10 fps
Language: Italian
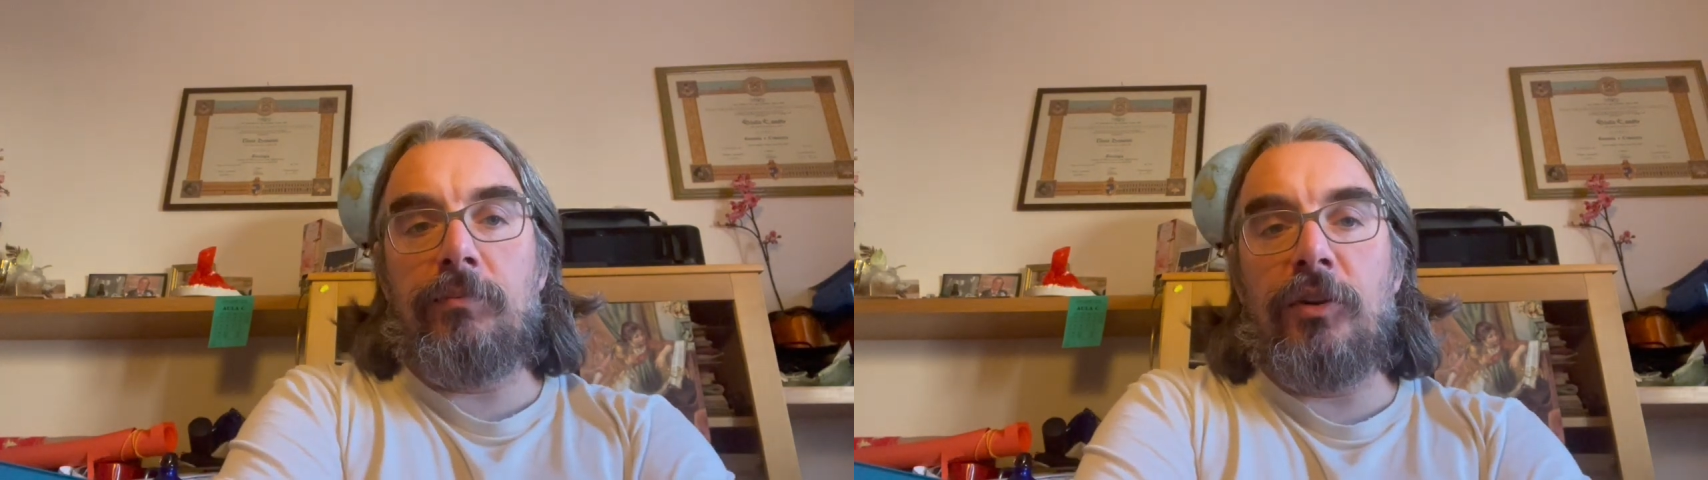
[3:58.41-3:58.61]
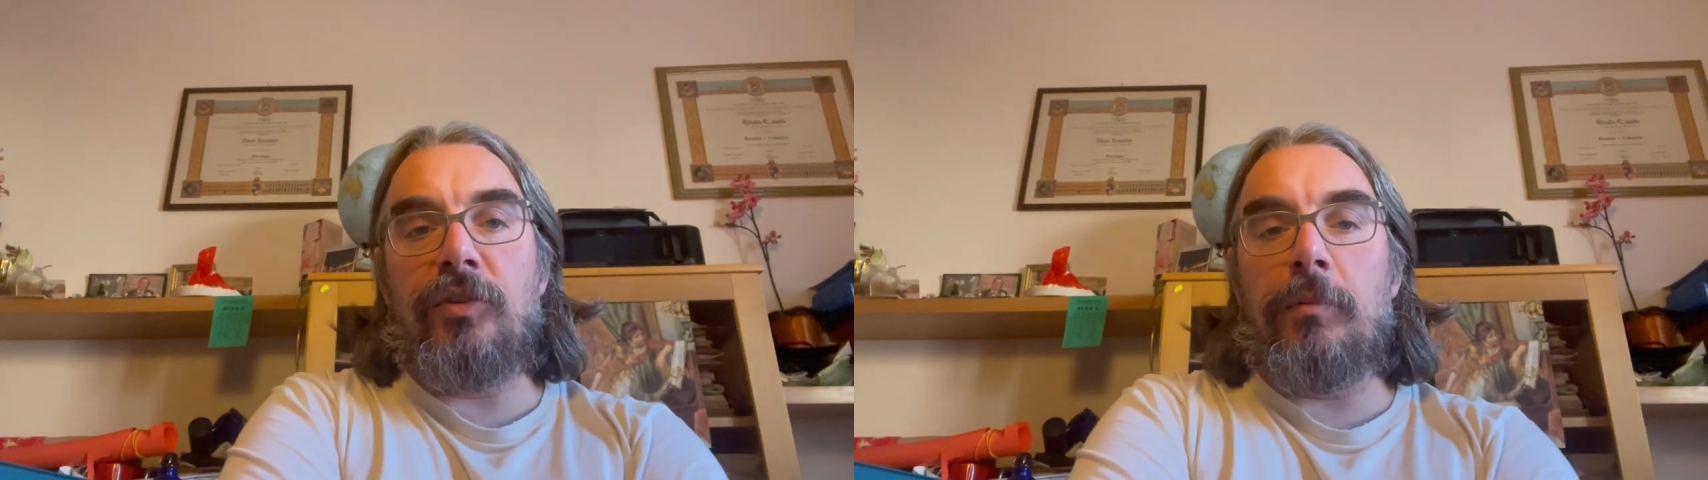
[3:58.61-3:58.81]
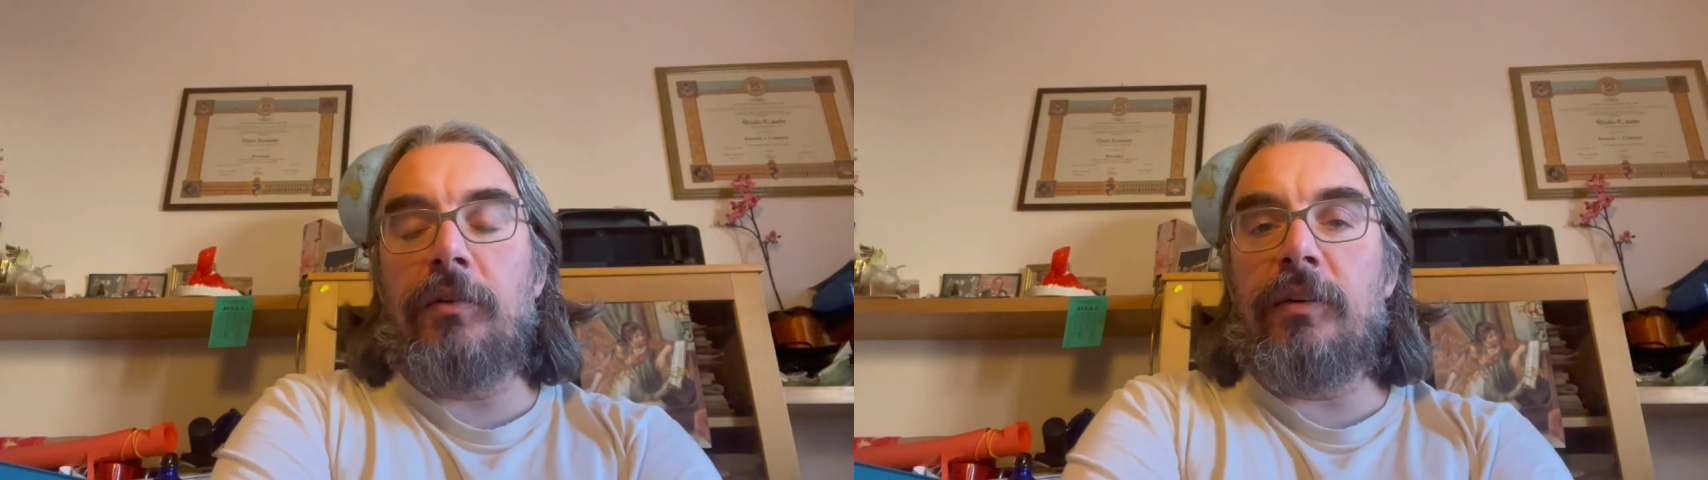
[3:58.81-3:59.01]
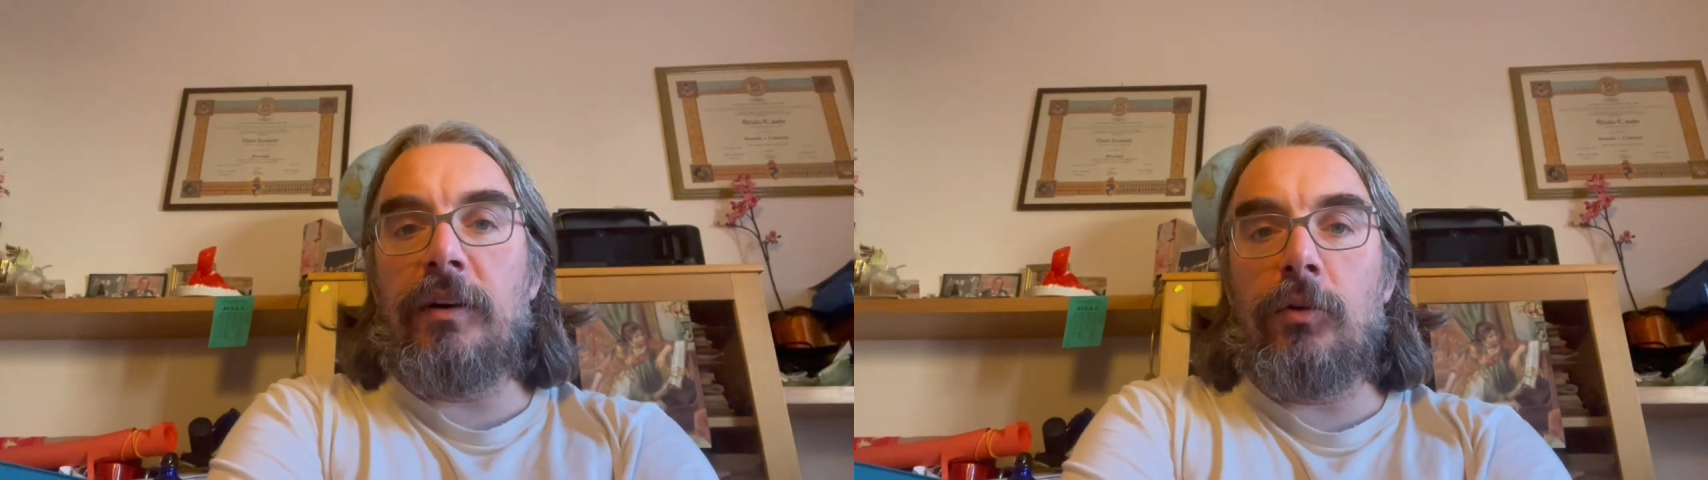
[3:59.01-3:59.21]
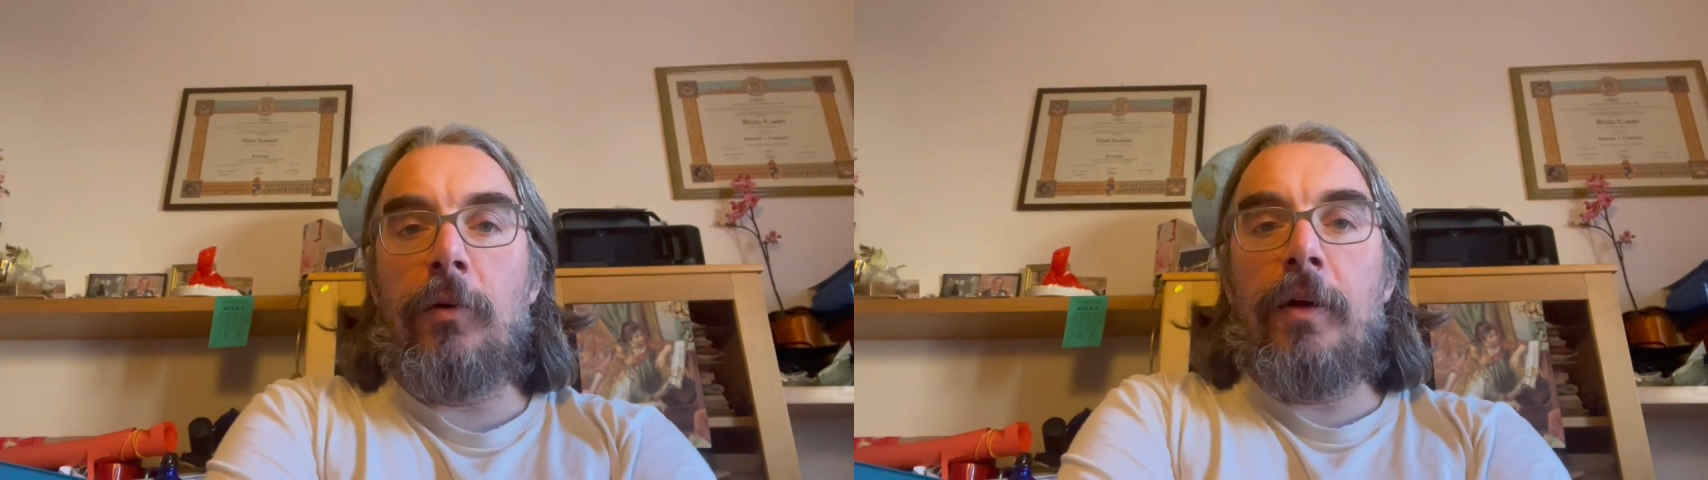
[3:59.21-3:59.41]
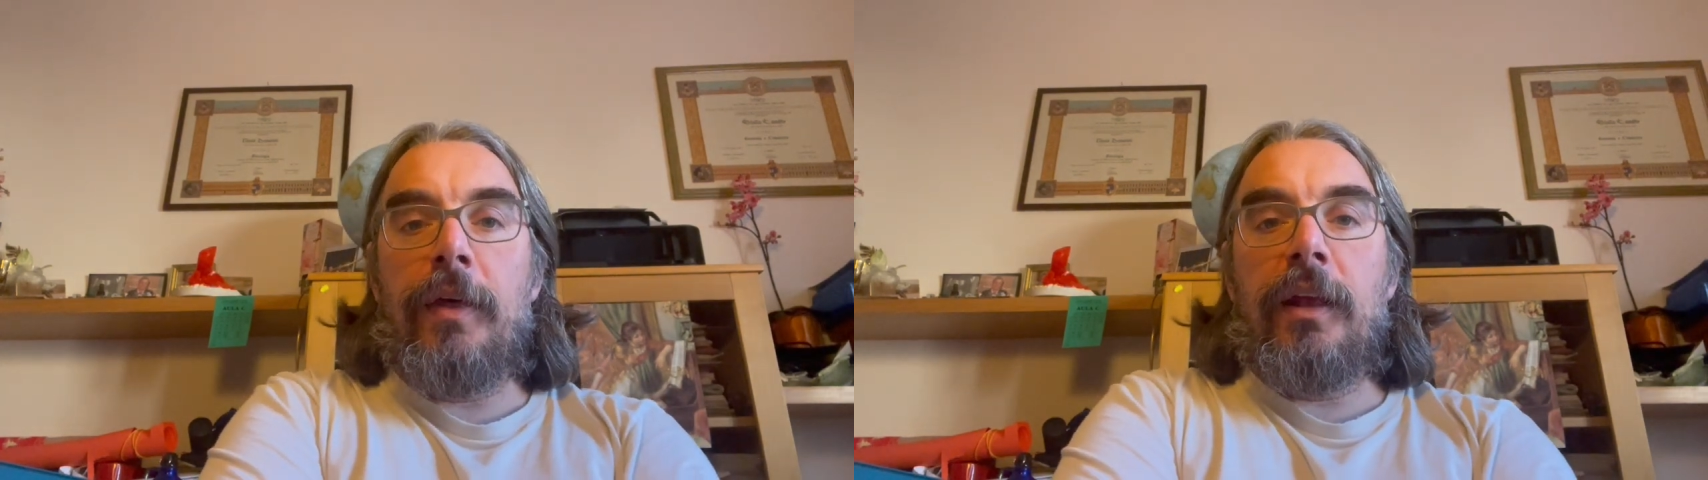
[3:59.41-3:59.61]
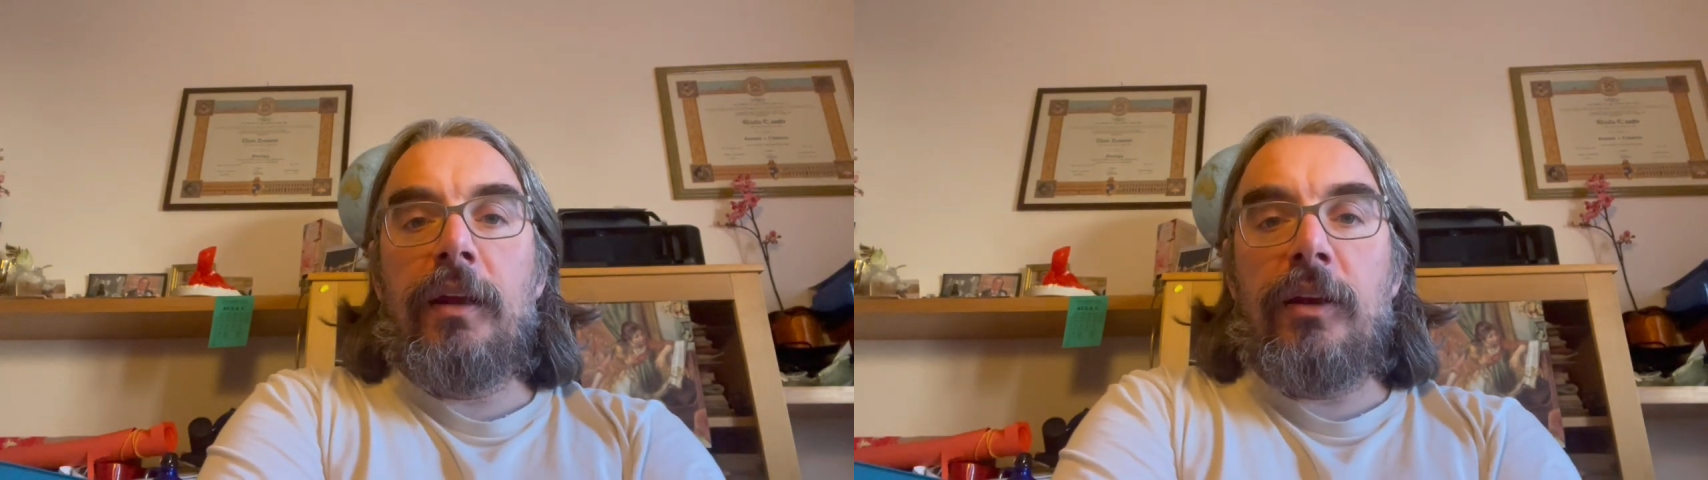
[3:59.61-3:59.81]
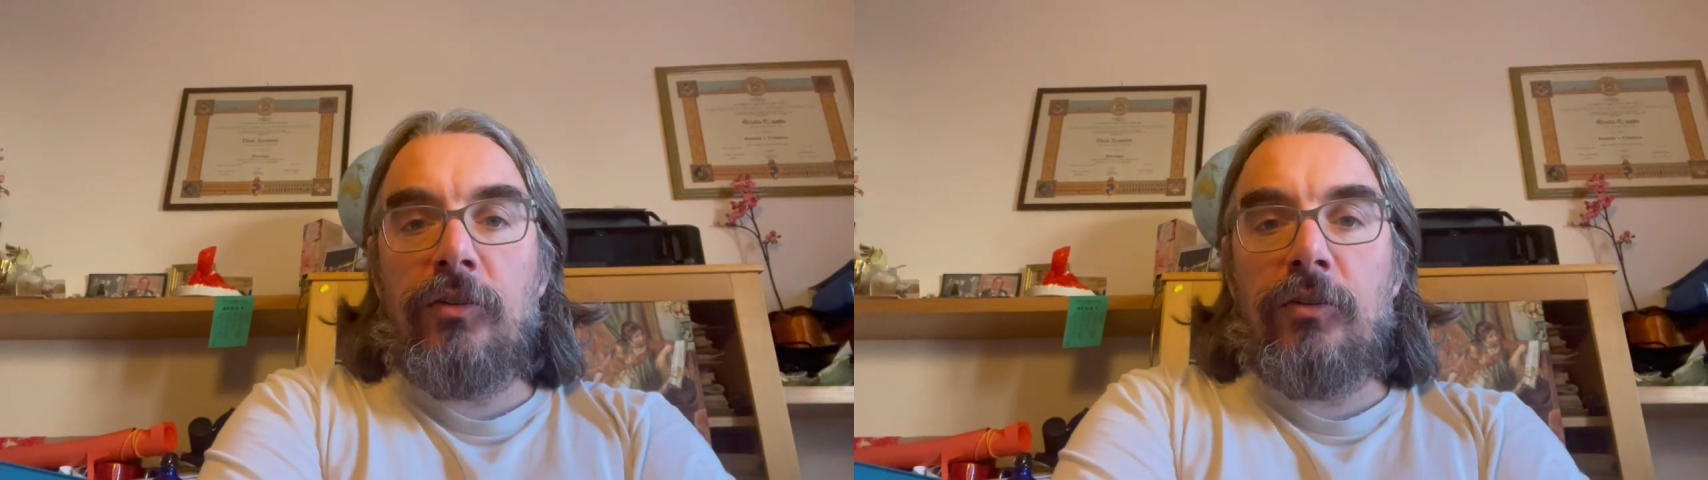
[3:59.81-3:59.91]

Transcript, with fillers: diciamo avevano in